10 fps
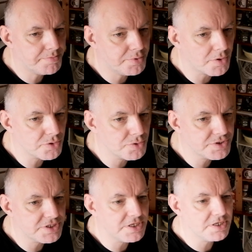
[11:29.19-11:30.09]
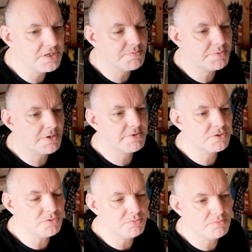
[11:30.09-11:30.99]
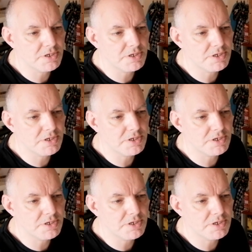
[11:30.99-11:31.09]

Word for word: pour nous aider pour avoir du